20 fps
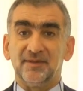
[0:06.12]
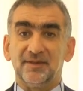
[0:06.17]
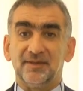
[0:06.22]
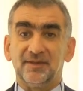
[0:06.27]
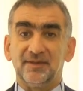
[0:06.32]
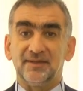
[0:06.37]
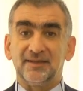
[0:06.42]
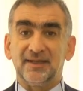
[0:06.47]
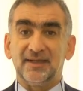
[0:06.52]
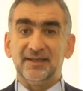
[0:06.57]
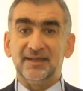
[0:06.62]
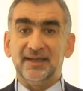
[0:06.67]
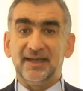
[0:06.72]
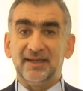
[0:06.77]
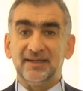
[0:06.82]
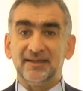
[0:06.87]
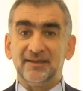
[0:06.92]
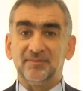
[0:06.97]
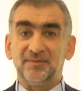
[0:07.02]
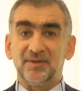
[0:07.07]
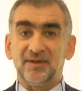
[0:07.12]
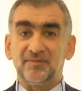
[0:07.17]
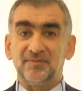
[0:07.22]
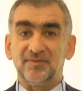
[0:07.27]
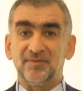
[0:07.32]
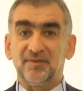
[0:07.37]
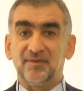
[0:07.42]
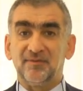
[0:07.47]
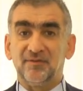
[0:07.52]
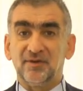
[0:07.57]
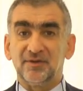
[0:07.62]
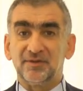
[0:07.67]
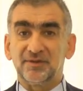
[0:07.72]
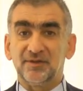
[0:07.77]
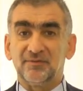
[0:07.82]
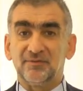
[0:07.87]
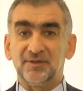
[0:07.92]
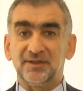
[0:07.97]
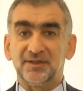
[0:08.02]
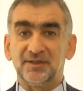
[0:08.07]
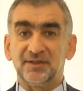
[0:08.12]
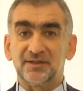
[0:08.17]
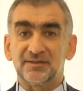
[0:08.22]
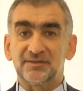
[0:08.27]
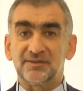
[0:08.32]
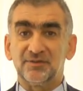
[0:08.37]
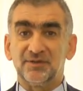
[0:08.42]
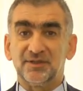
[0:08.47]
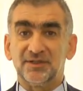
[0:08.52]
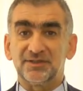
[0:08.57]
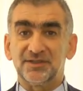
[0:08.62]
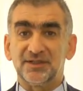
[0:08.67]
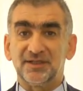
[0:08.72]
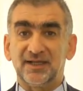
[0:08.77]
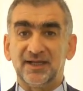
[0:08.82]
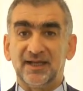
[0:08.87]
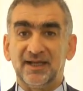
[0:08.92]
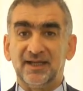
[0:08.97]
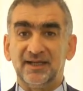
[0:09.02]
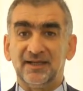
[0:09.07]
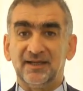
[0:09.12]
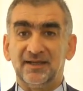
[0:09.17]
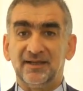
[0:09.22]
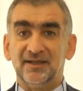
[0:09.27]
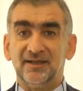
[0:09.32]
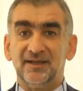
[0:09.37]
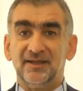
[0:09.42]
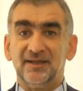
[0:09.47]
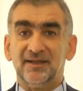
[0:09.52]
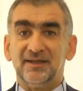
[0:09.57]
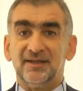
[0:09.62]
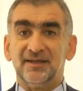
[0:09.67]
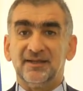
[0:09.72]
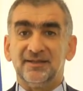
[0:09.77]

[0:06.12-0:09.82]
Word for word: eh, italiana per la prima volta una direzione generale